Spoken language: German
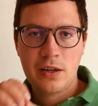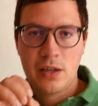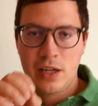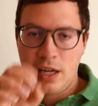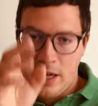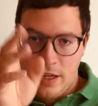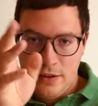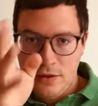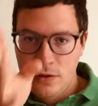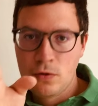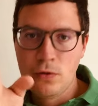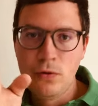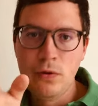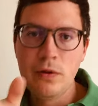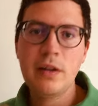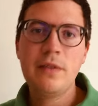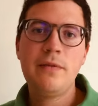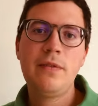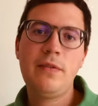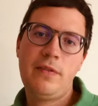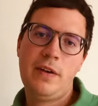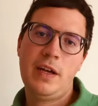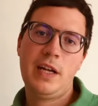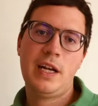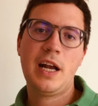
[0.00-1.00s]
kannst du,
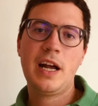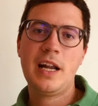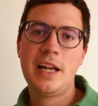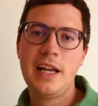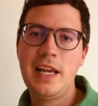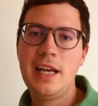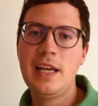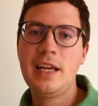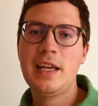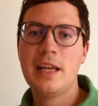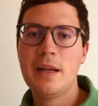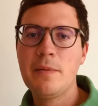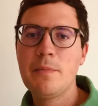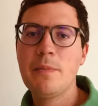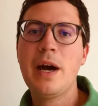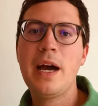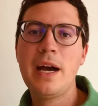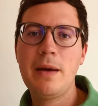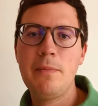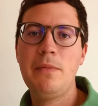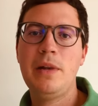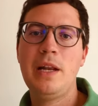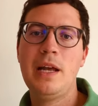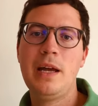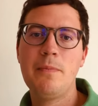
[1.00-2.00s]
inwiefern kann ich in
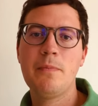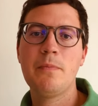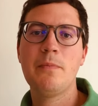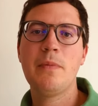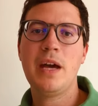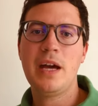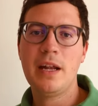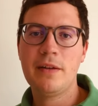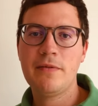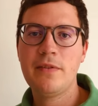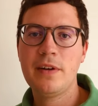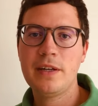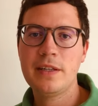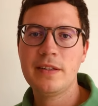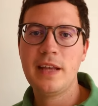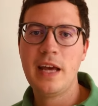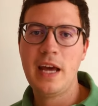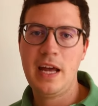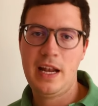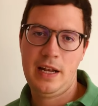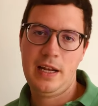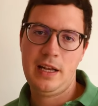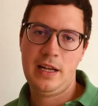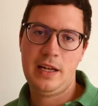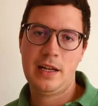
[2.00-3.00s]
meinem Leben etwas
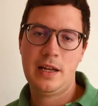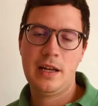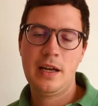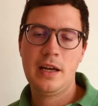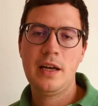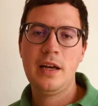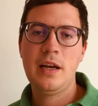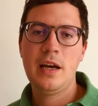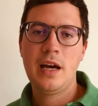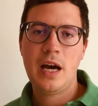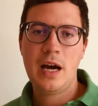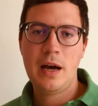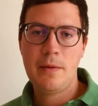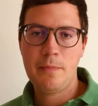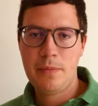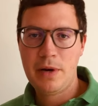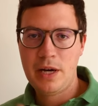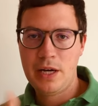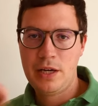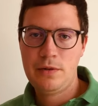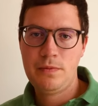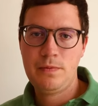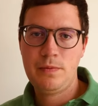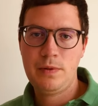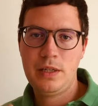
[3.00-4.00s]
ändern? Am
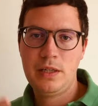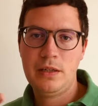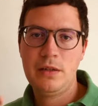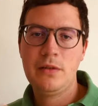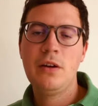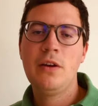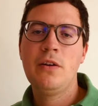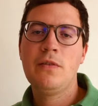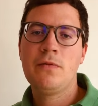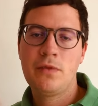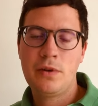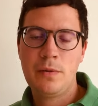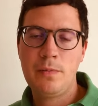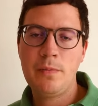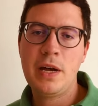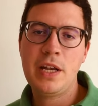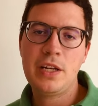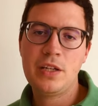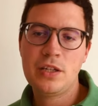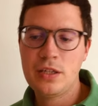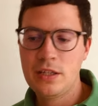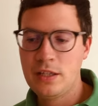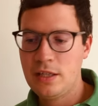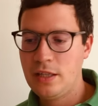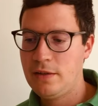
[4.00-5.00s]
Beispiel von
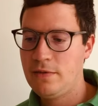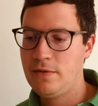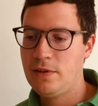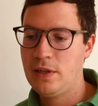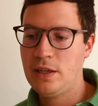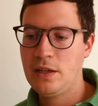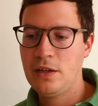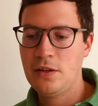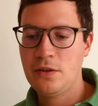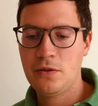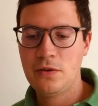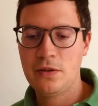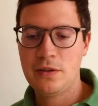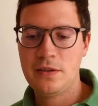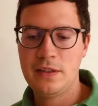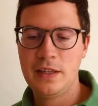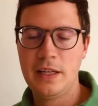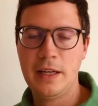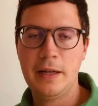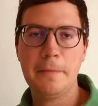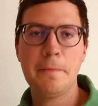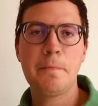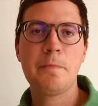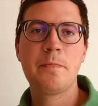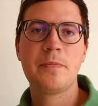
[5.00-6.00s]
Menschen, die wir dort sehen.